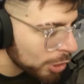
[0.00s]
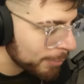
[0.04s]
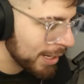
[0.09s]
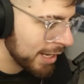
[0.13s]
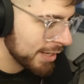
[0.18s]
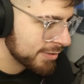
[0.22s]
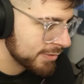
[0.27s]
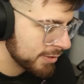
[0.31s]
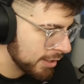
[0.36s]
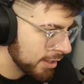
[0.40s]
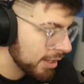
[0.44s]

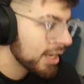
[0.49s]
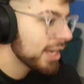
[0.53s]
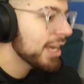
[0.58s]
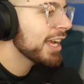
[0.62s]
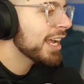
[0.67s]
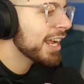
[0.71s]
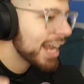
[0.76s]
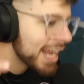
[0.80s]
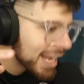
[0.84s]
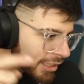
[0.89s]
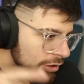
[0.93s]
más. ¿eh?
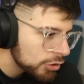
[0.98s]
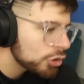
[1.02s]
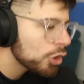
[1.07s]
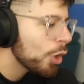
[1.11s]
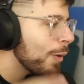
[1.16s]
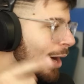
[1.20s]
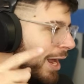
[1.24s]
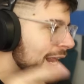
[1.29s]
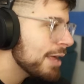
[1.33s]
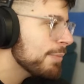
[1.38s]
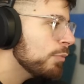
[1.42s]
Esto
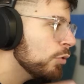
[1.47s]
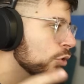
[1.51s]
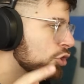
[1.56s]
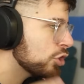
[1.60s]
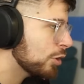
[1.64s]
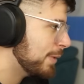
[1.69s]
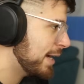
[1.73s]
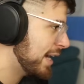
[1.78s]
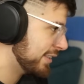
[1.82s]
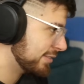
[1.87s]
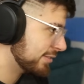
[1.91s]
vale mucho
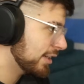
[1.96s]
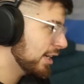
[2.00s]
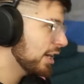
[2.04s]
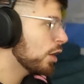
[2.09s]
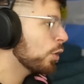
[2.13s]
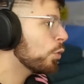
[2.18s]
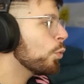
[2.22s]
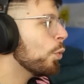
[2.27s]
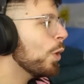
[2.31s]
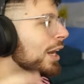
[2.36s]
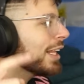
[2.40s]
más.
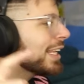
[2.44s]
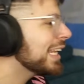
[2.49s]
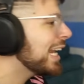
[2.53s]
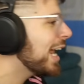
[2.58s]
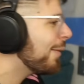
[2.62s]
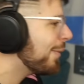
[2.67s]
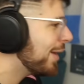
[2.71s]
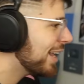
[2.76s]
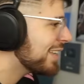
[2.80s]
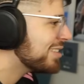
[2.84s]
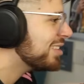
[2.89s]
Cualquiera
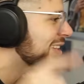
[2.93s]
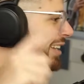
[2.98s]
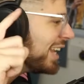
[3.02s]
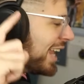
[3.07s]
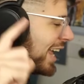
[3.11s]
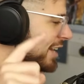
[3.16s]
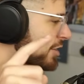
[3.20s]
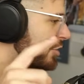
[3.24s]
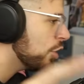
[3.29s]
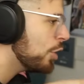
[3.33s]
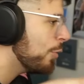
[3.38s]

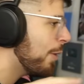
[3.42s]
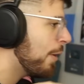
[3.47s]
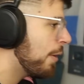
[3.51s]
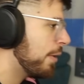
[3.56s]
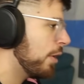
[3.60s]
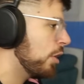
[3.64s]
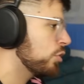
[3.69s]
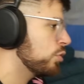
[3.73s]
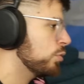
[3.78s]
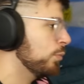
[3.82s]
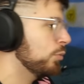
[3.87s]
brasileño y va a ver
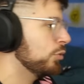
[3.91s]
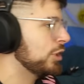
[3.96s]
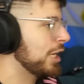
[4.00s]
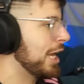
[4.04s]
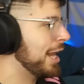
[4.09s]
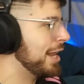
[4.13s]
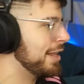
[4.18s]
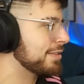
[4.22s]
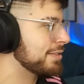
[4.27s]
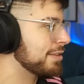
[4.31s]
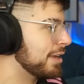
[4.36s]
los
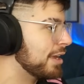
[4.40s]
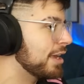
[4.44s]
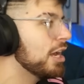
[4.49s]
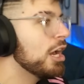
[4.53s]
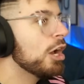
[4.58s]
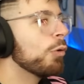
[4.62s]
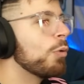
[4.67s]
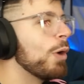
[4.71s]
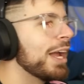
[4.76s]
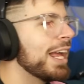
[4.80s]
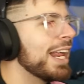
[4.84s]
mundiales. ¿eh?
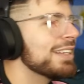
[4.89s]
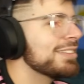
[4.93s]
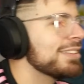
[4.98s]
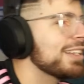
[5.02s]
Cualquiera es